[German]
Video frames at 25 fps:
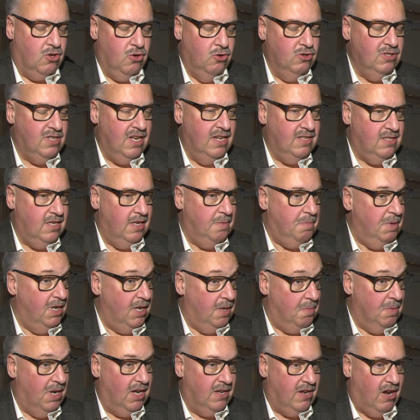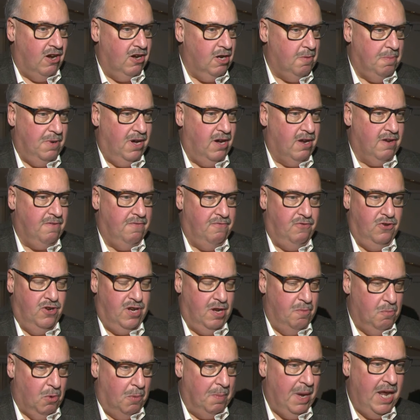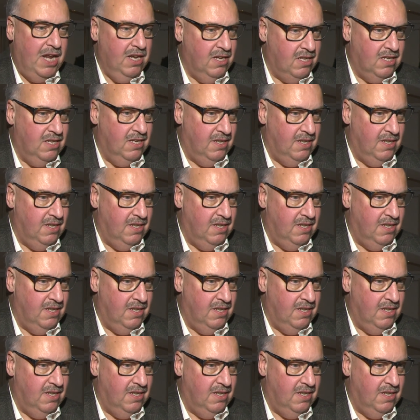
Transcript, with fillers: grundsätzlich bin ich mal dankbar für den Moment,